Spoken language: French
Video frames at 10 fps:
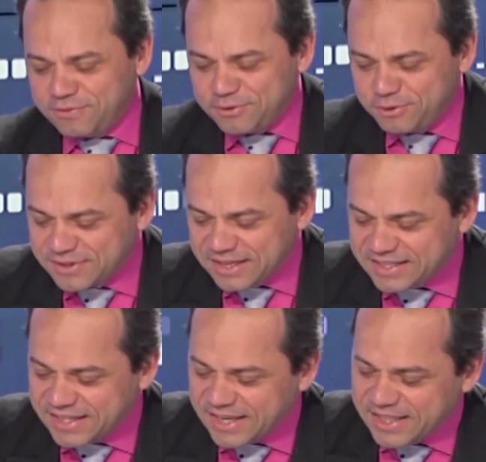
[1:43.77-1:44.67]
Je veux juste
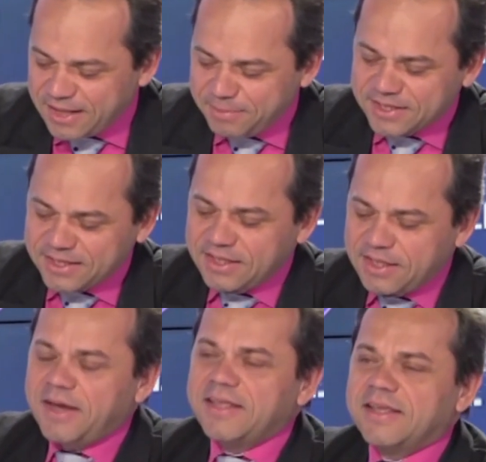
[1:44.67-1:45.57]
essayer d'alimenter des débats.